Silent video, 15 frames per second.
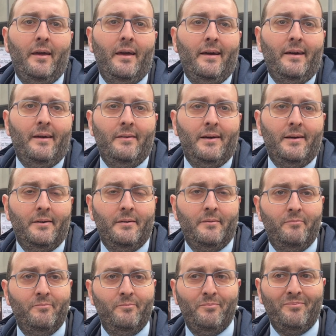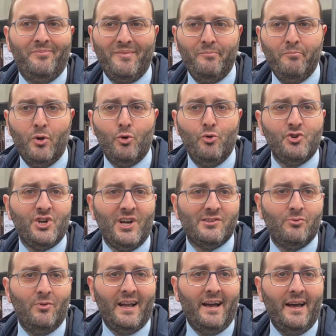eh, brucia
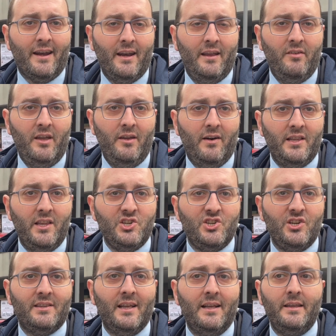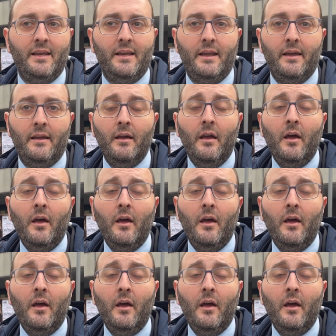sulla carne viva dei cittadini